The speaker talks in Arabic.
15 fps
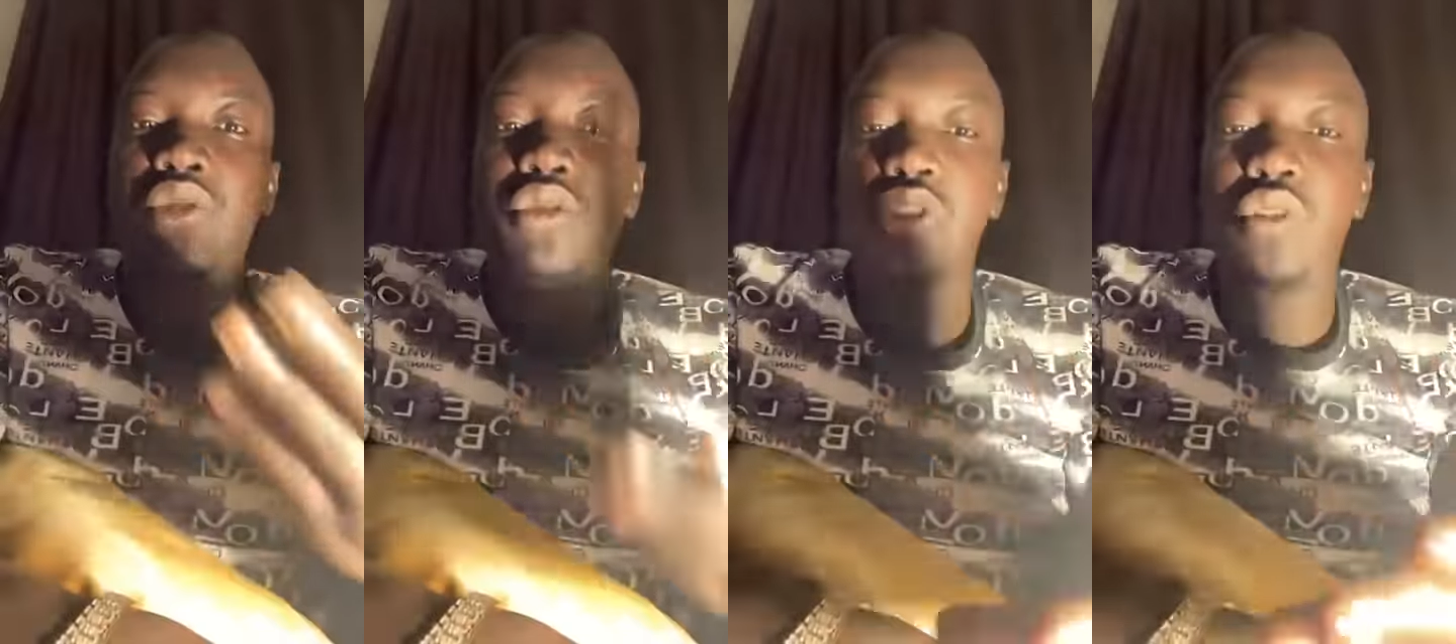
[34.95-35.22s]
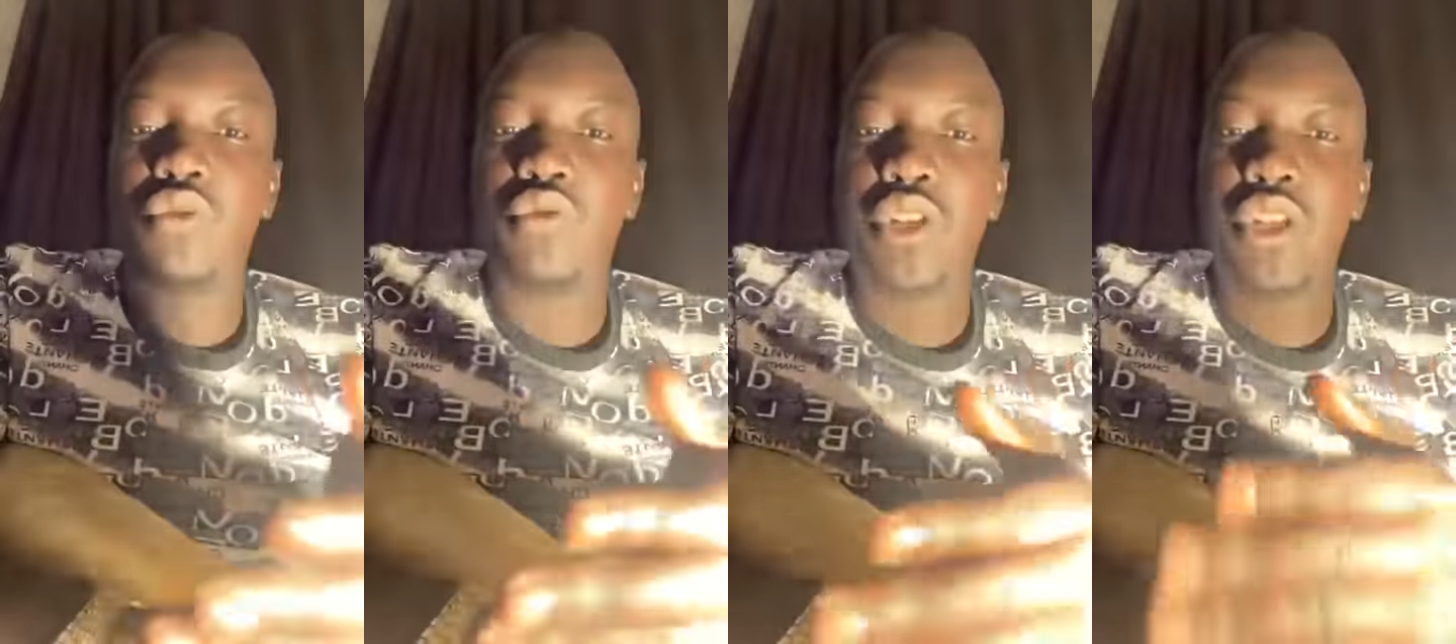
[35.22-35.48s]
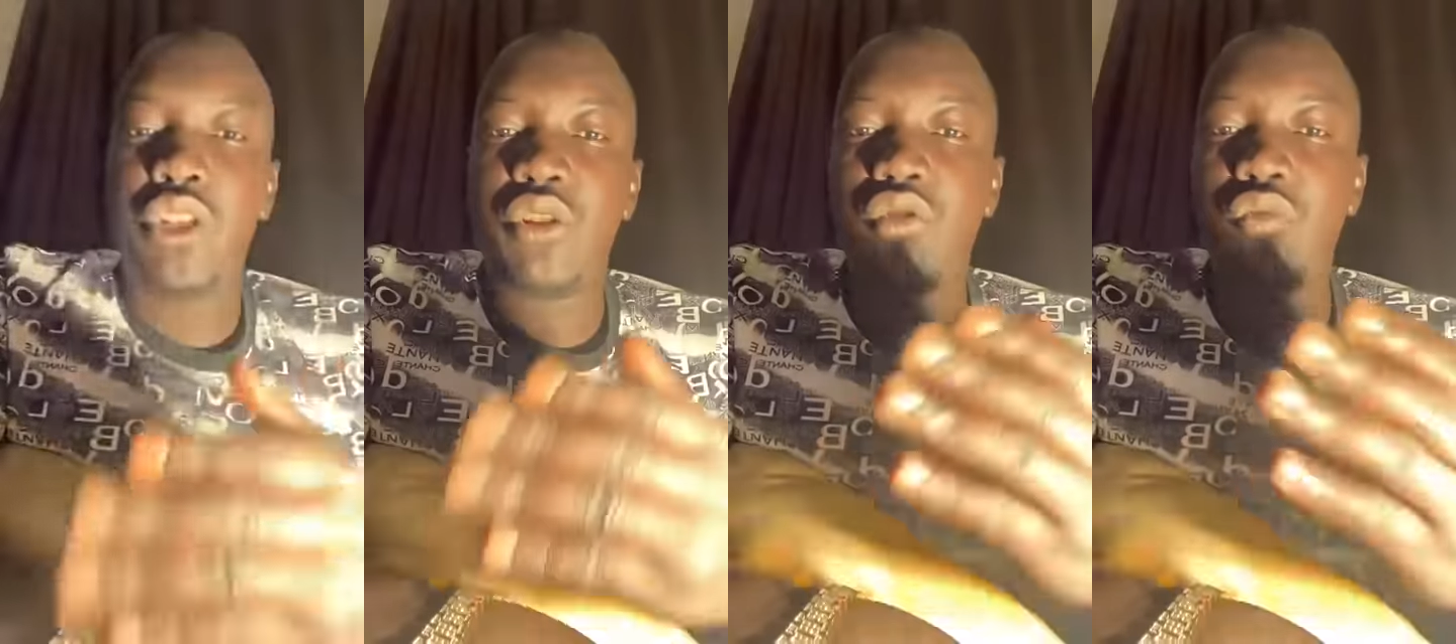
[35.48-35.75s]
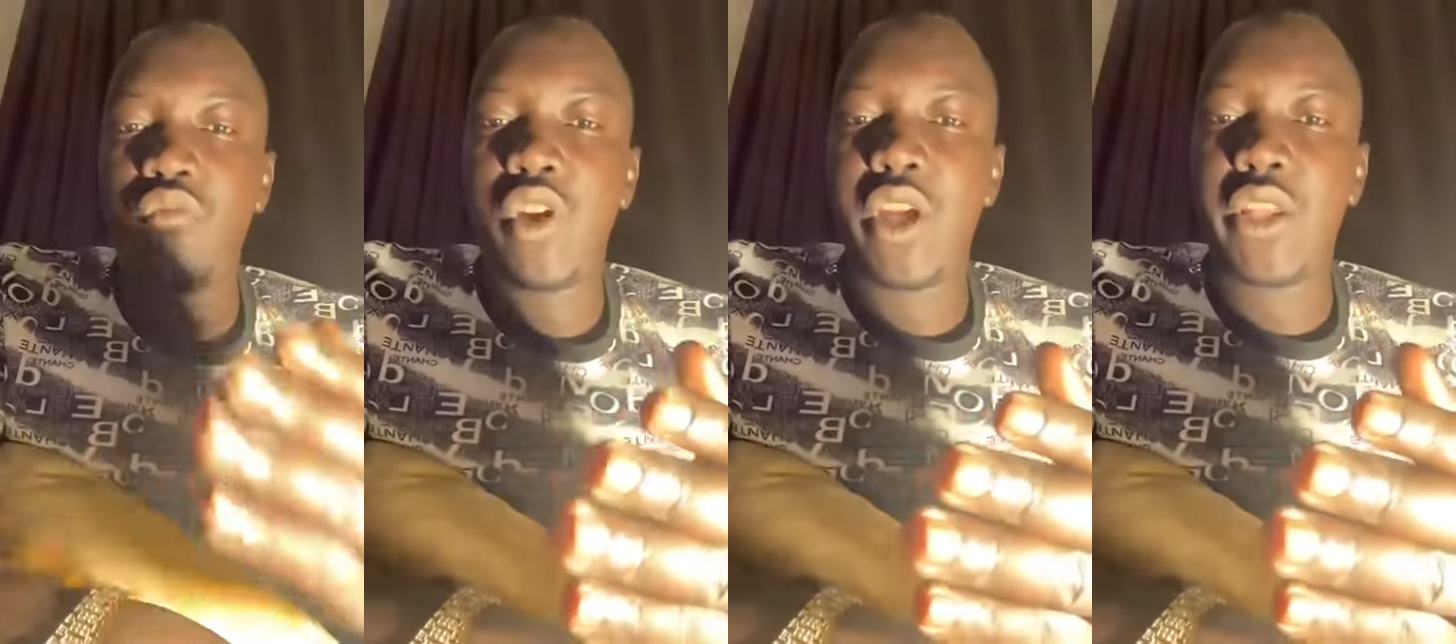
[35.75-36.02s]
الصوت يكون
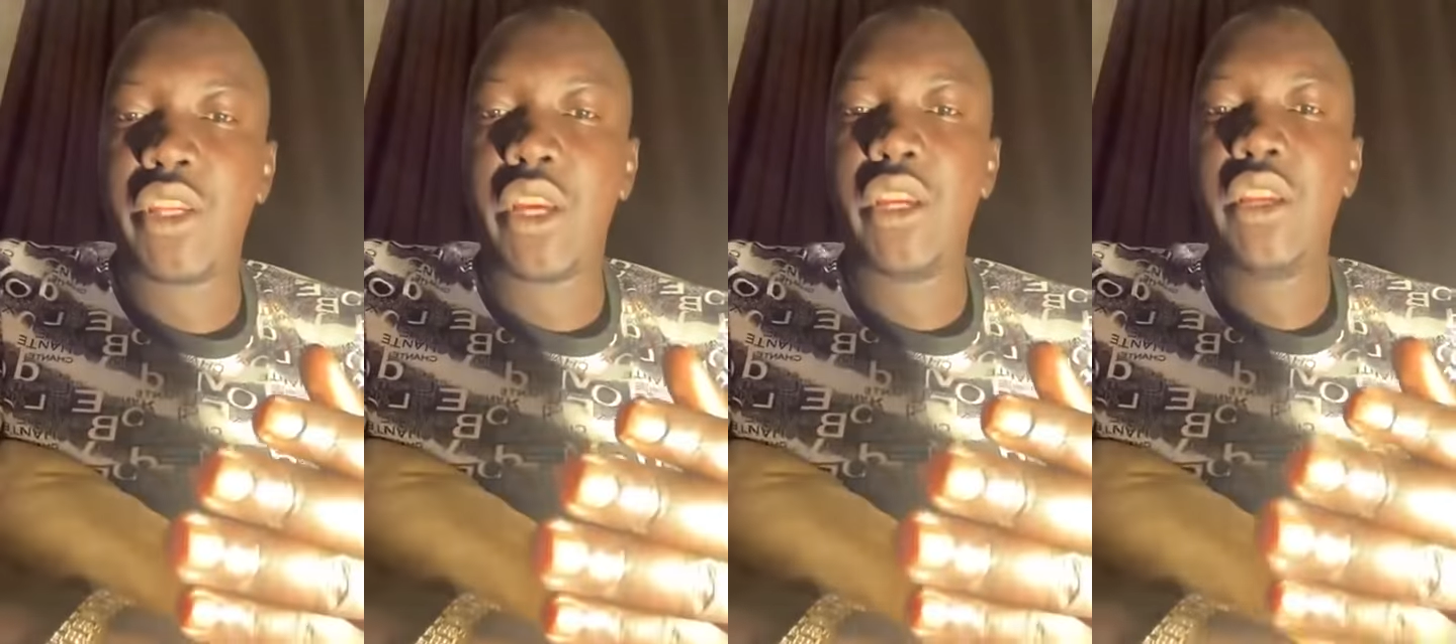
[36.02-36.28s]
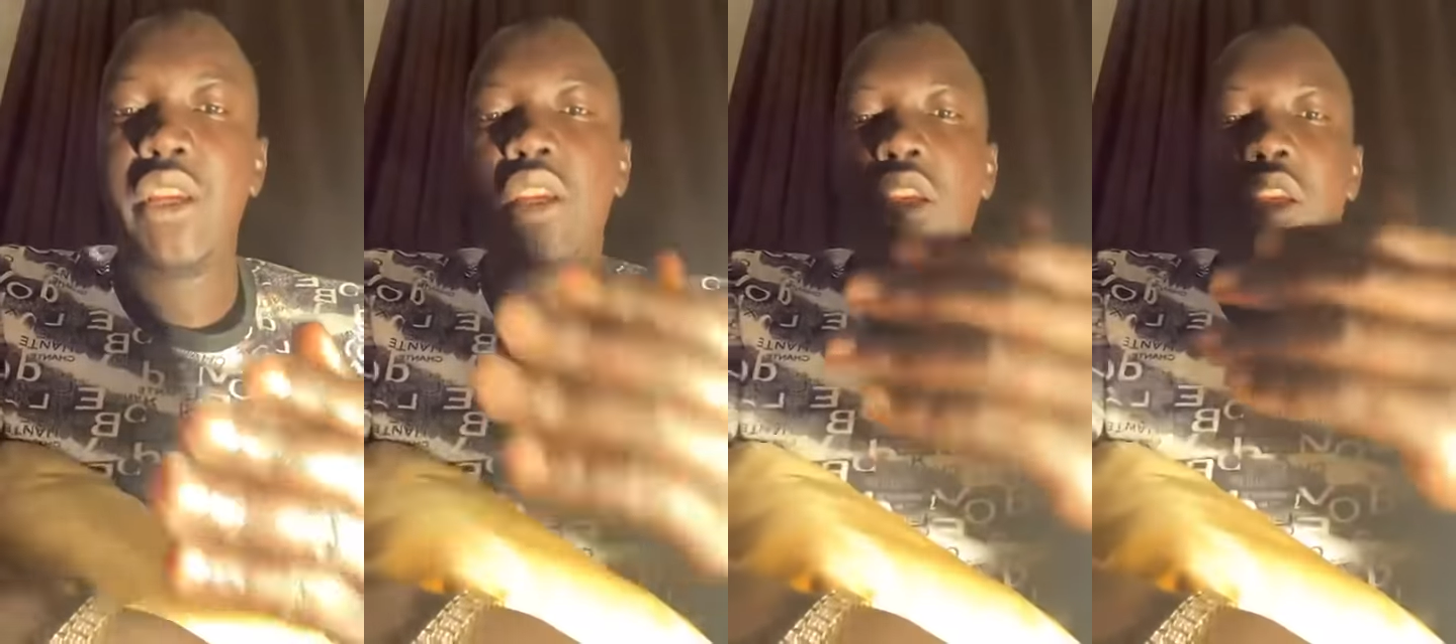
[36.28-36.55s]
عندكم واضح